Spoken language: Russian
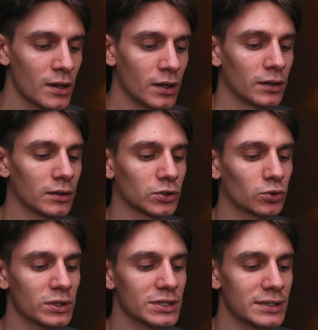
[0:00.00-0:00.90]
А,
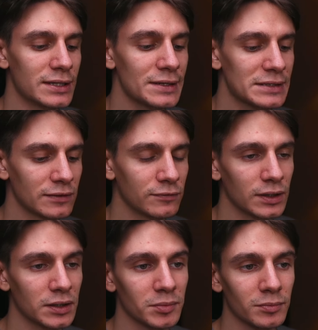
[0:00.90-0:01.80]
то есть, если
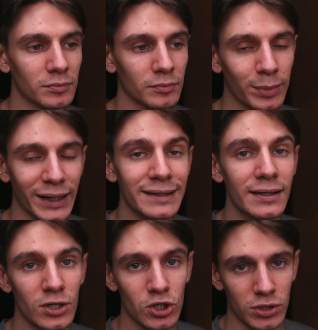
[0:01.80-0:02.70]
вы
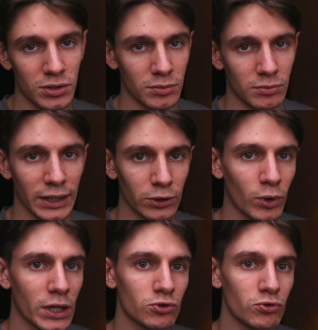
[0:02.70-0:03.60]
продержите эту
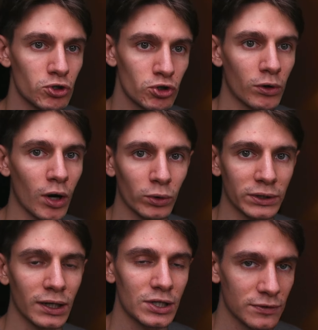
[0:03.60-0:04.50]
акцию еще какое-то
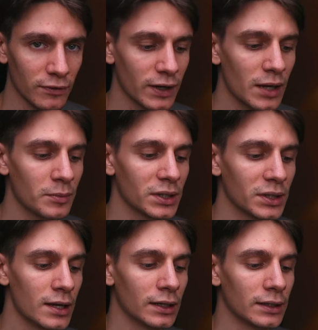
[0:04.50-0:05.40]
количество времени
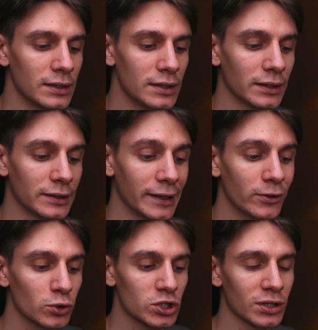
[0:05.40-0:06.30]
и
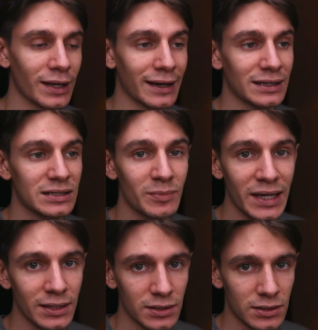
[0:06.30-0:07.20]
ее цена
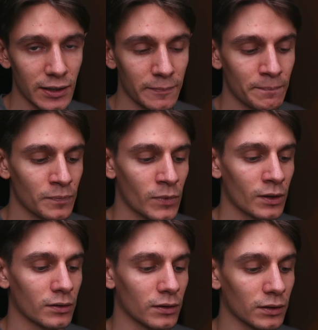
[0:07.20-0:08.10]
изменится,
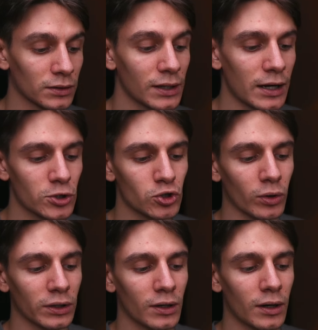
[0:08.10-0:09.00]
а, так, что
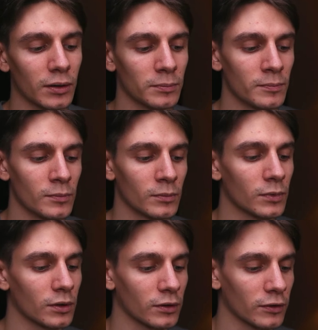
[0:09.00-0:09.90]
она
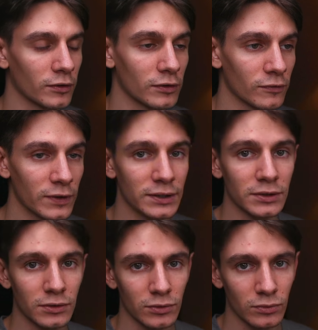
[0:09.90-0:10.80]
а,
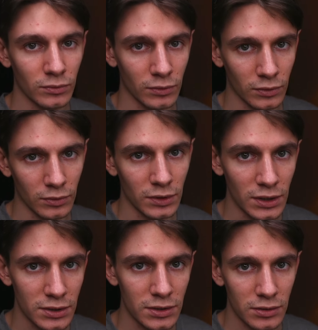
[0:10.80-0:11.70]
выйдет а,
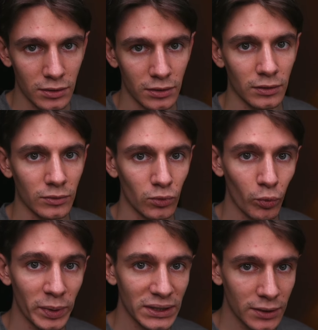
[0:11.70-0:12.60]
из
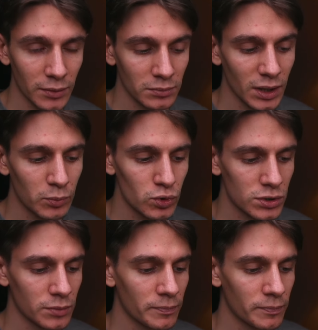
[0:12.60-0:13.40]
убытка, допустим,